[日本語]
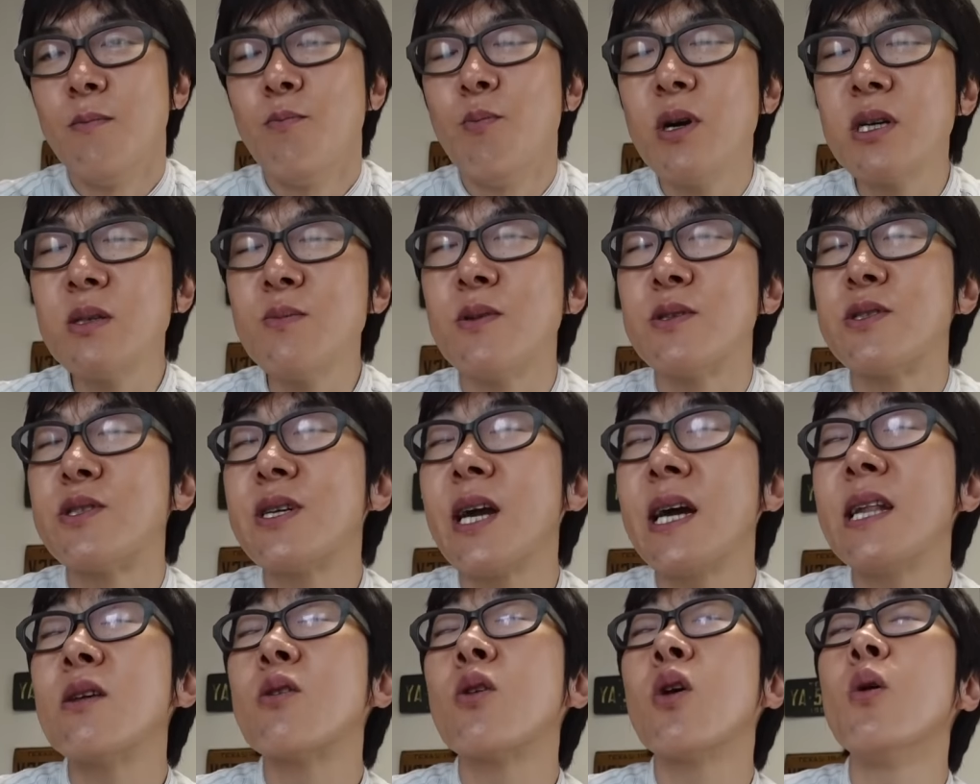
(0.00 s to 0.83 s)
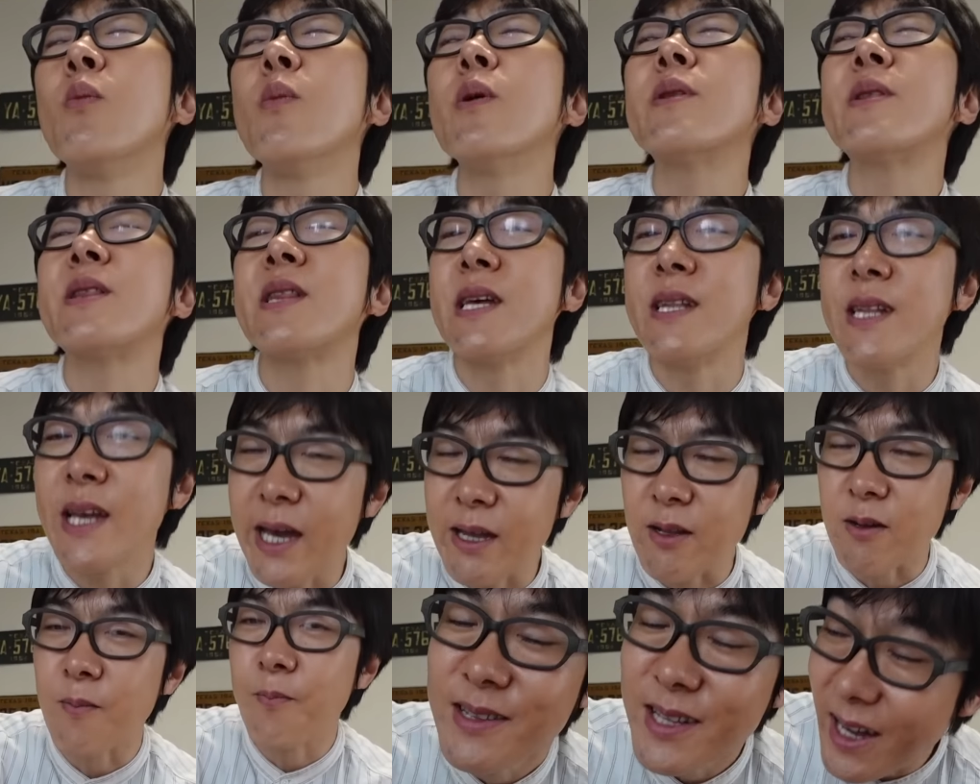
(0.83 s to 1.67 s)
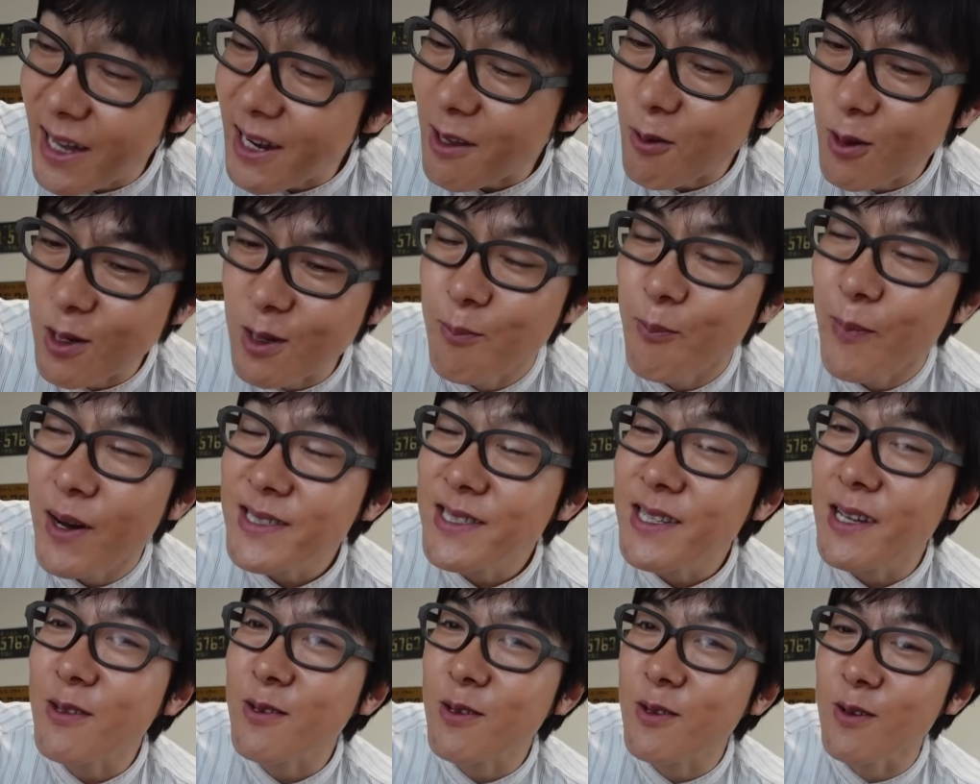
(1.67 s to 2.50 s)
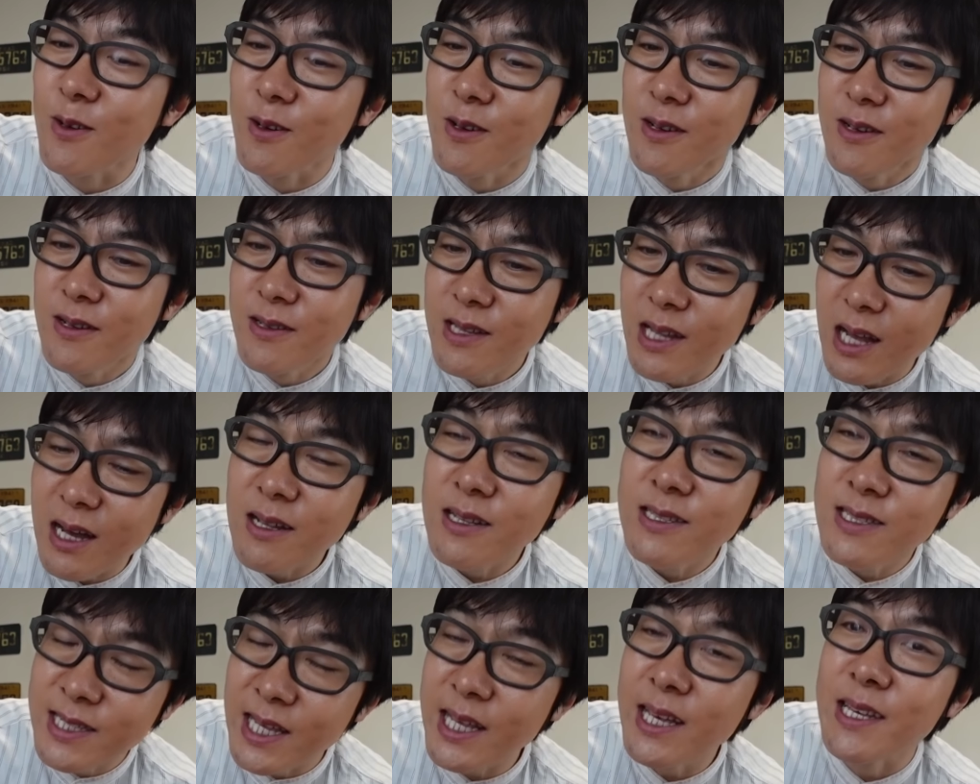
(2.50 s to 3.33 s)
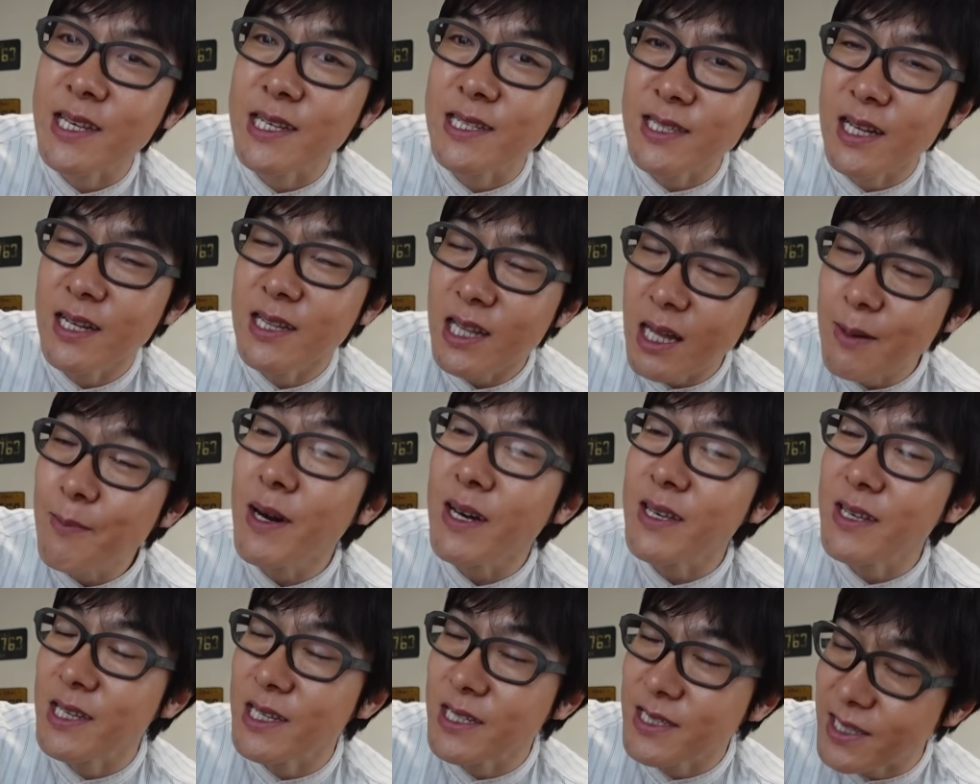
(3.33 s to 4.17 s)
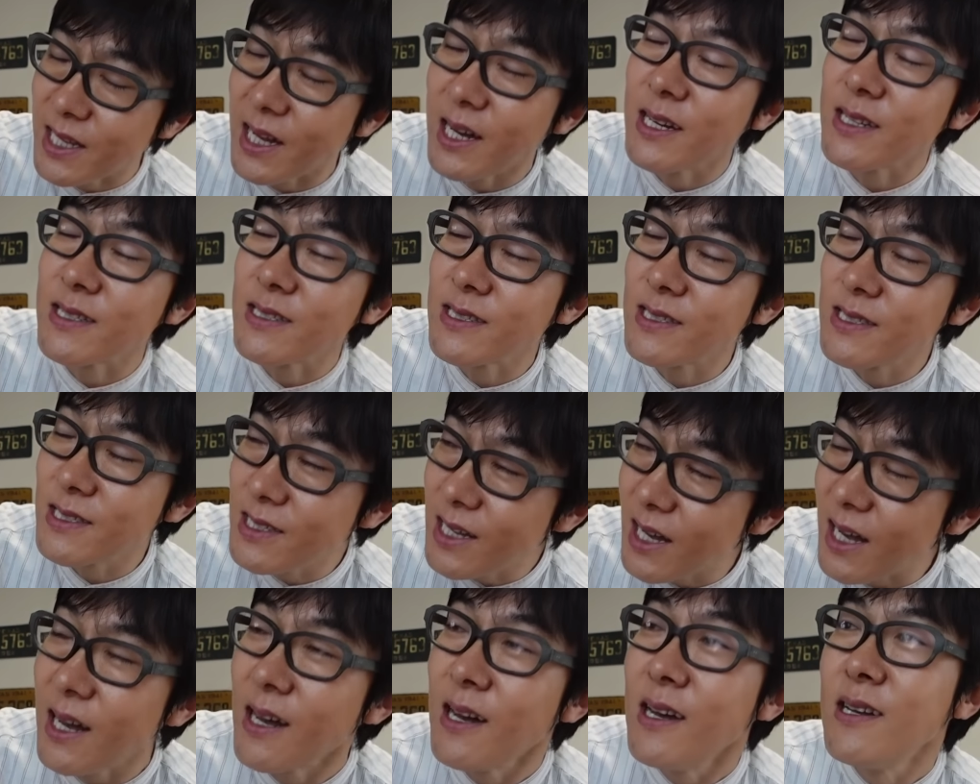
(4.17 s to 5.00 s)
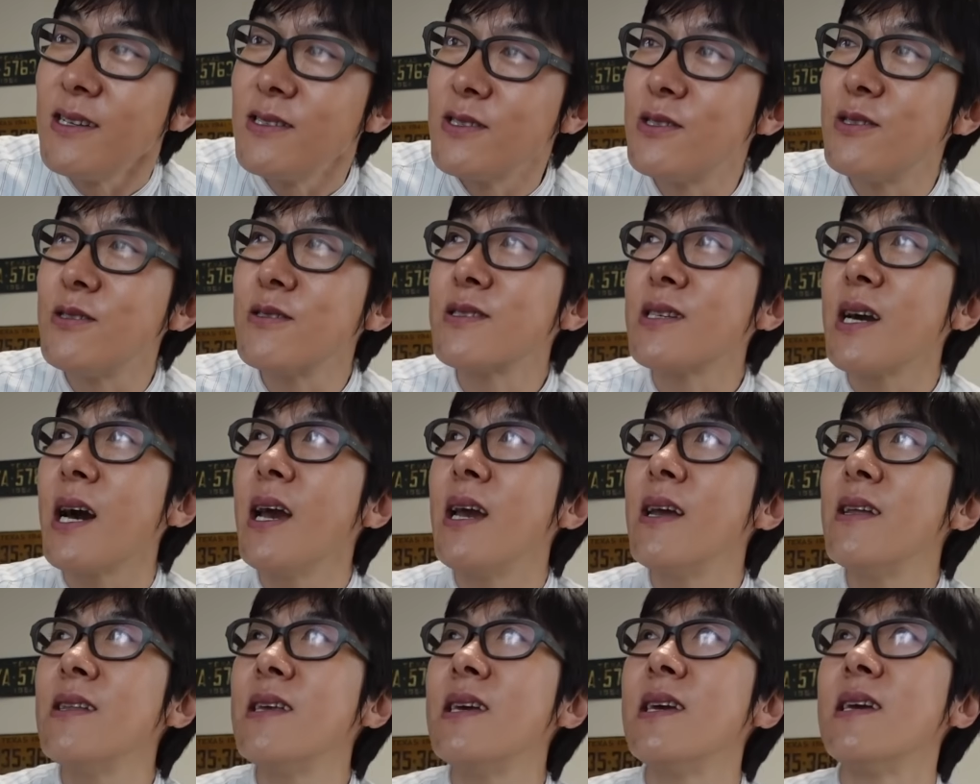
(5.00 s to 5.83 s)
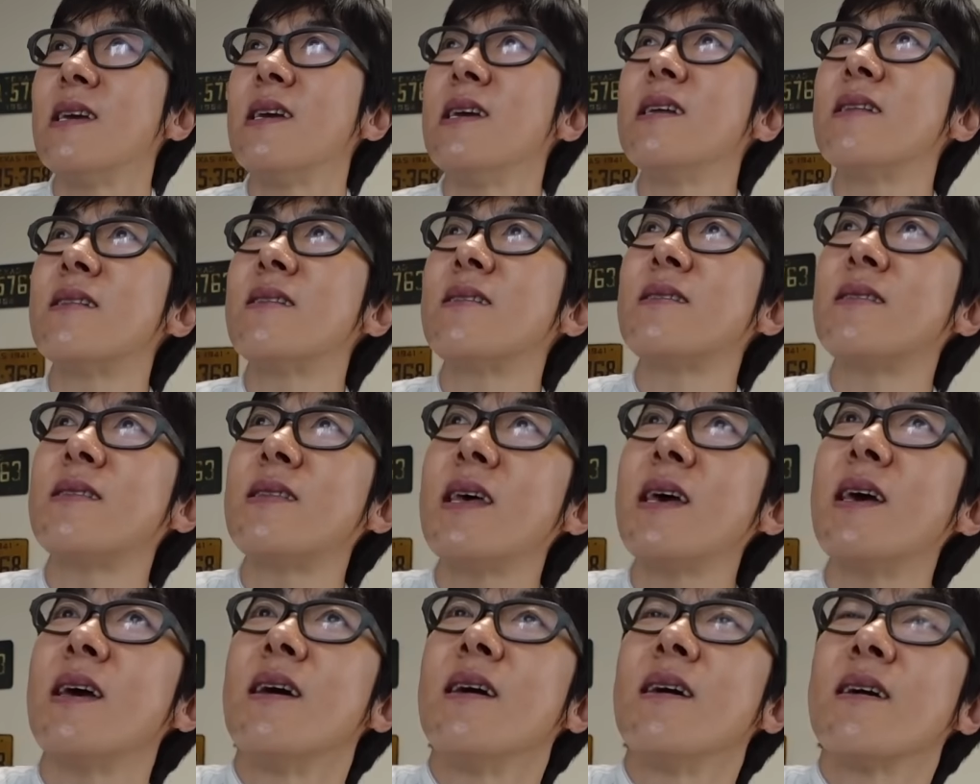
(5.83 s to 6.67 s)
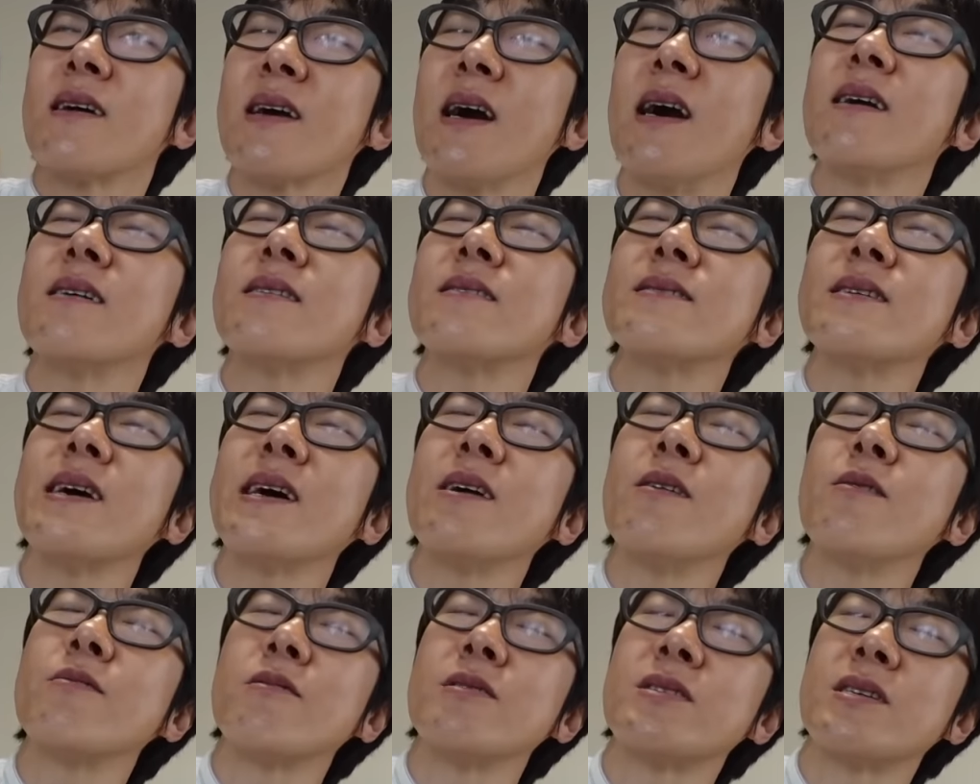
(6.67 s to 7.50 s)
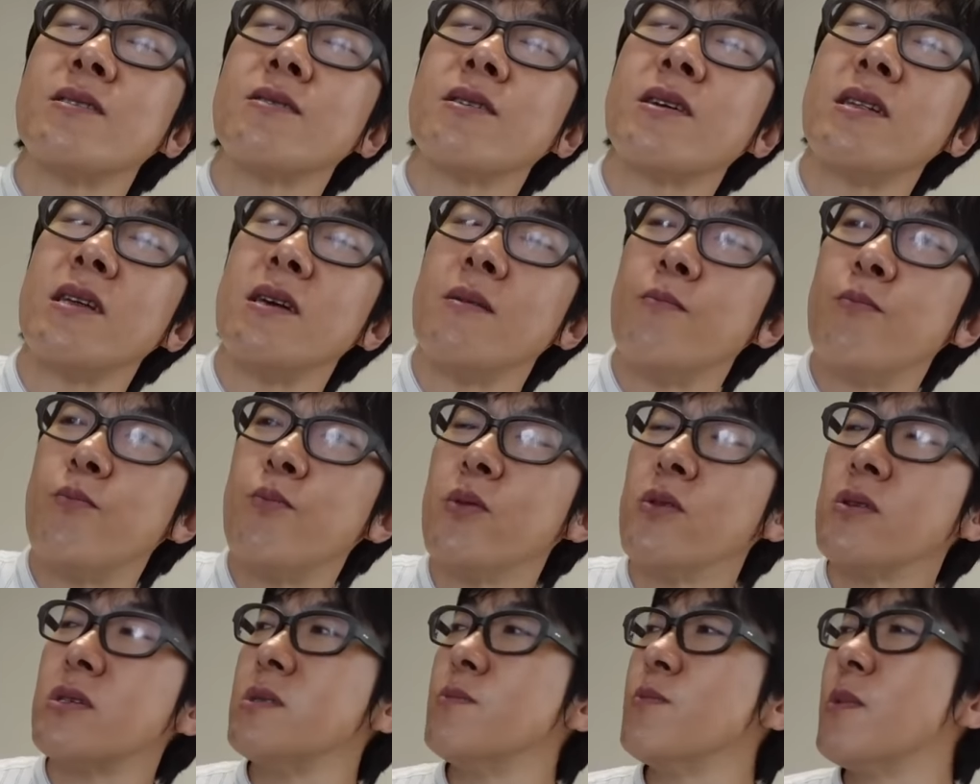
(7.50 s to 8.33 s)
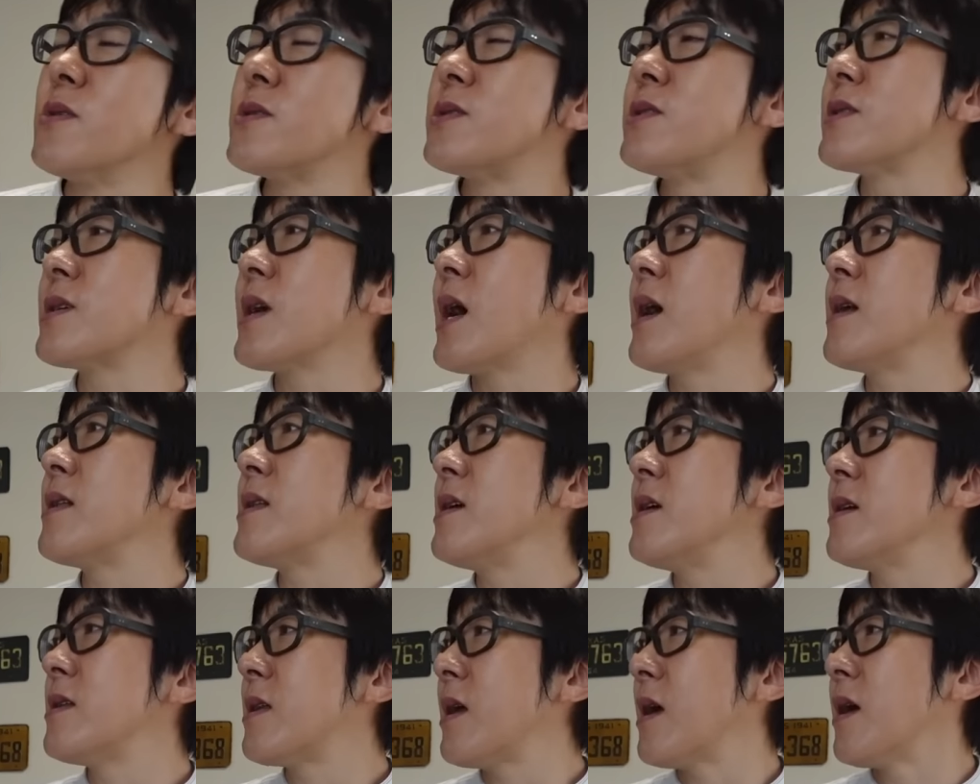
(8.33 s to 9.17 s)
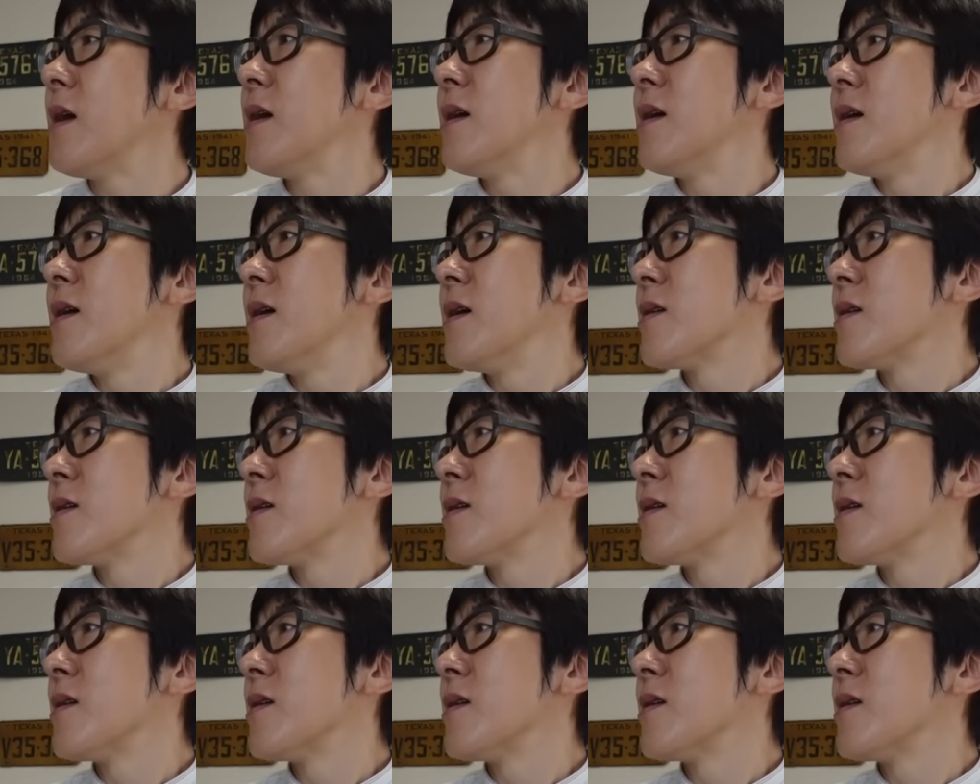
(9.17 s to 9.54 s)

僕も樹海にこもってないの。だからこのマサト生木さん生木さんが樹海に行って考えようとした時に、僕も樹海にいて